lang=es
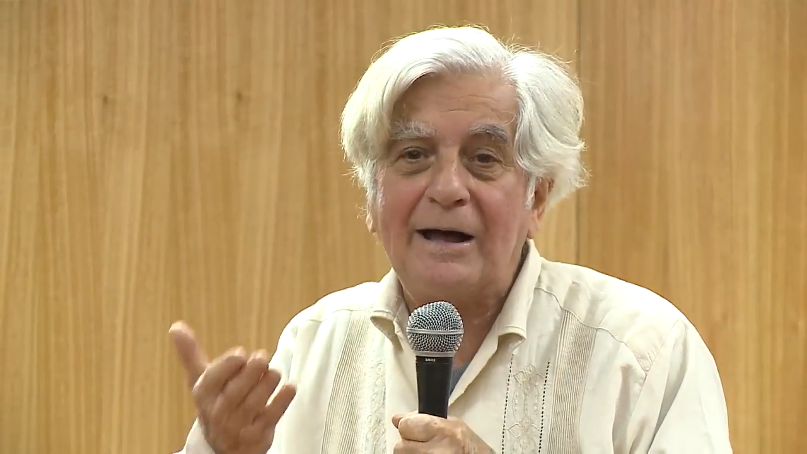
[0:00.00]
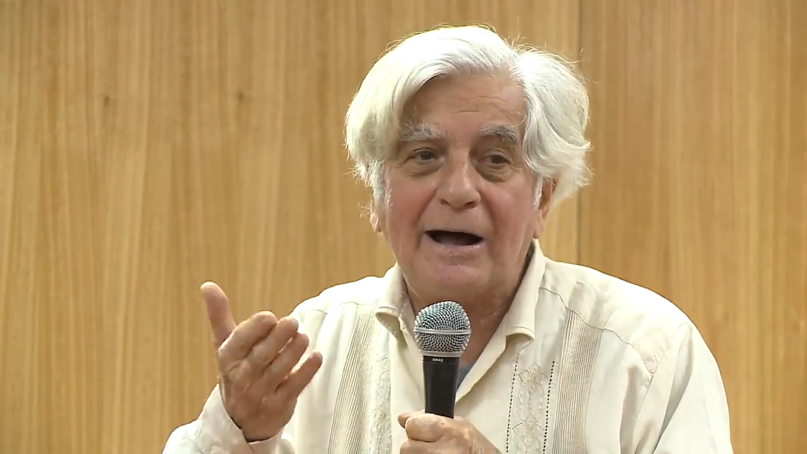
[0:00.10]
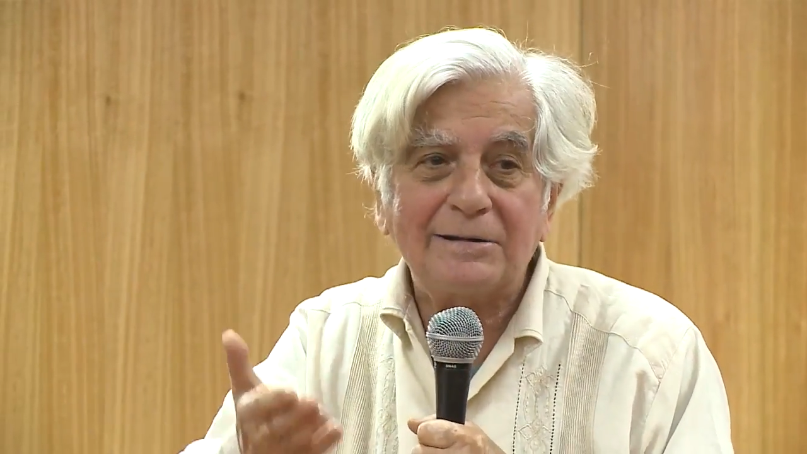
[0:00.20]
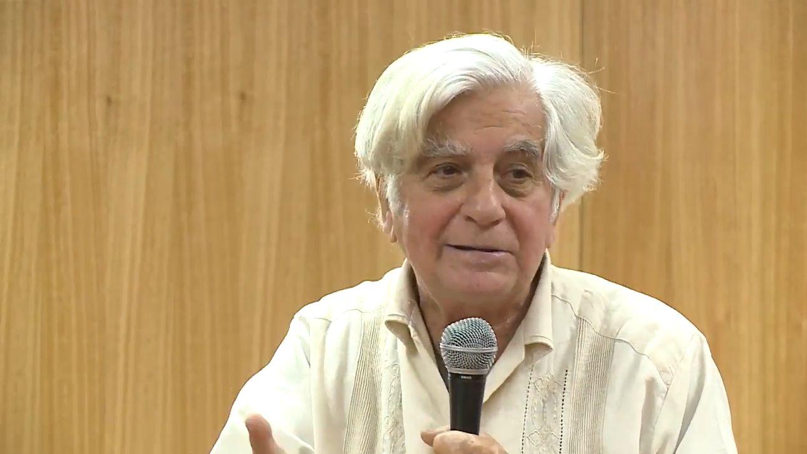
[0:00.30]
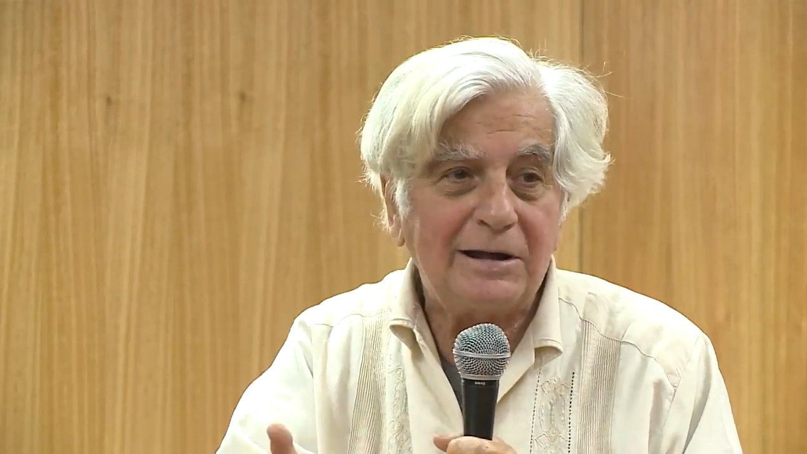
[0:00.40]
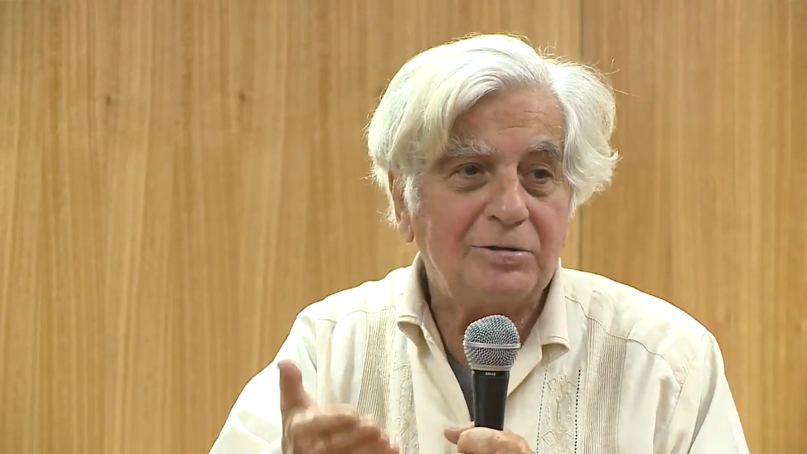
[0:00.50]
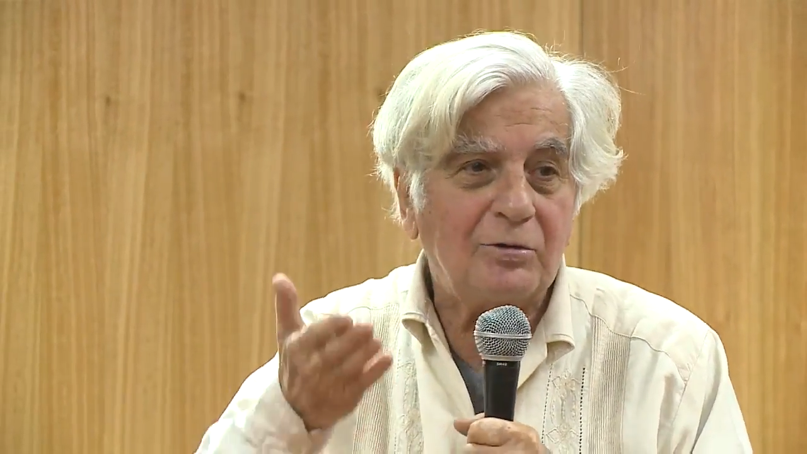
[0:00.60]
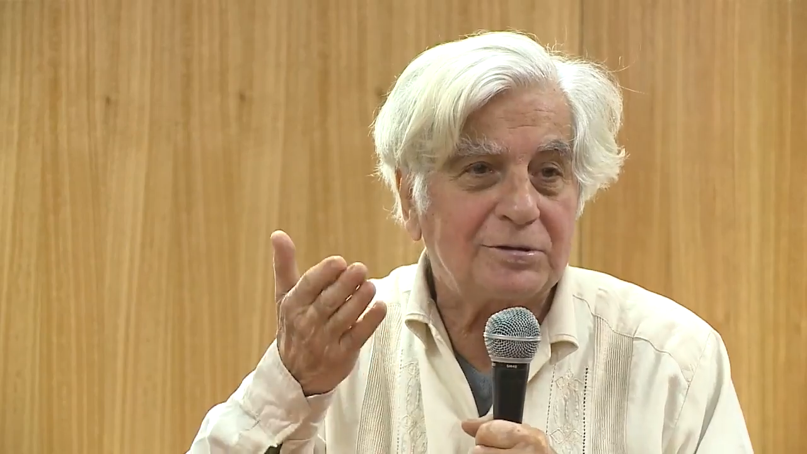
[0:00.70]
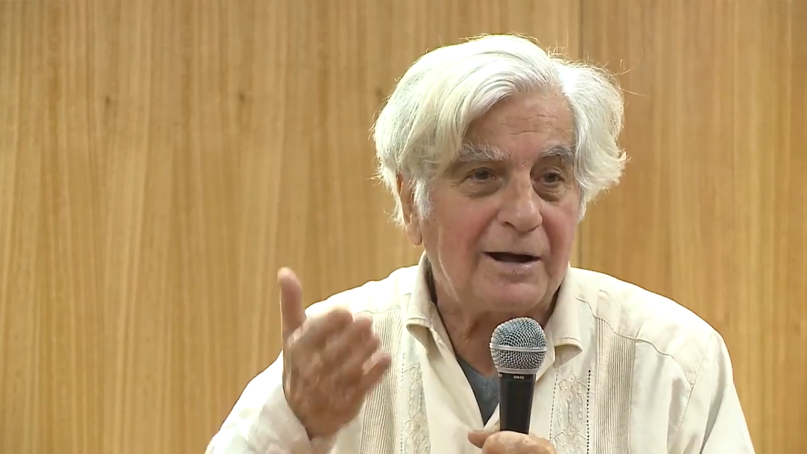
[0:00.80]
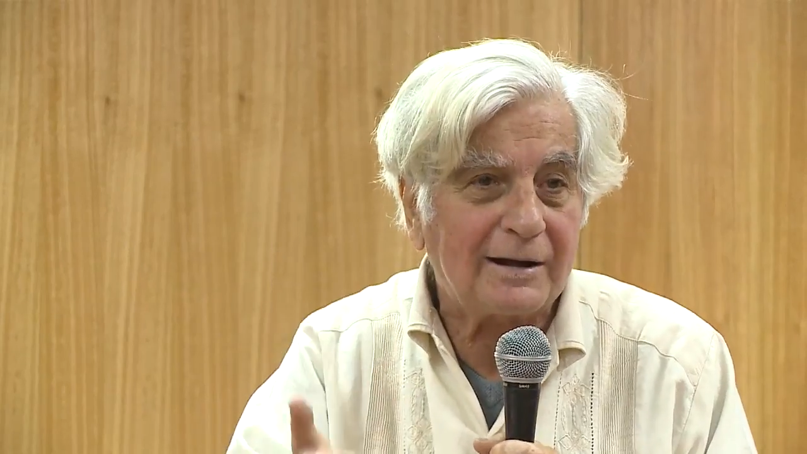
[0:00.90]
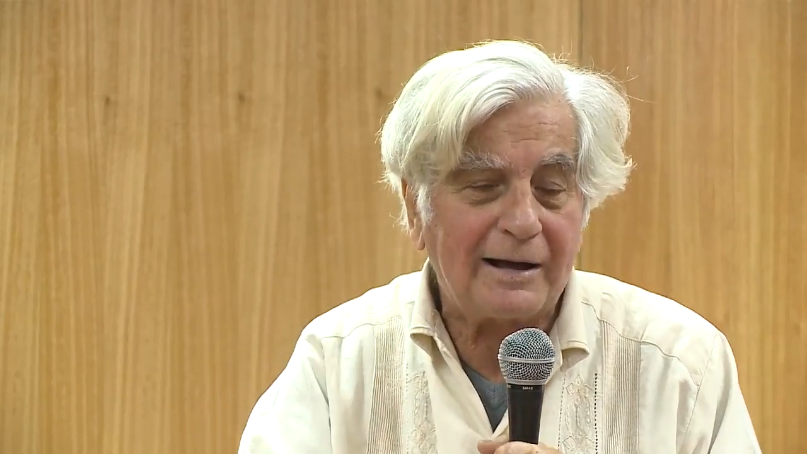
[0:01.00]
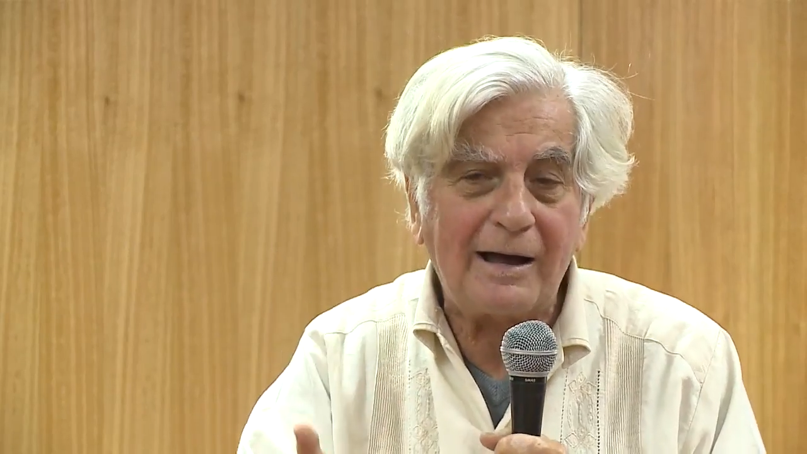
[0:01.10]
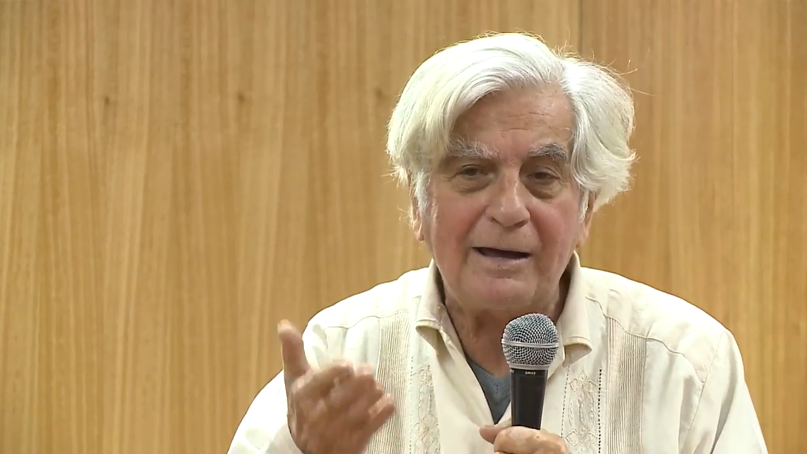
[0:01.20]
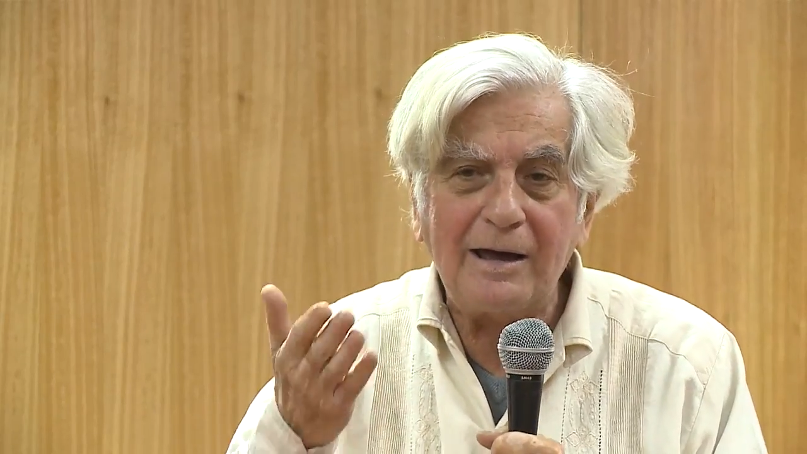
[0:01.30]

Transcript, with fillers: haciéndose acá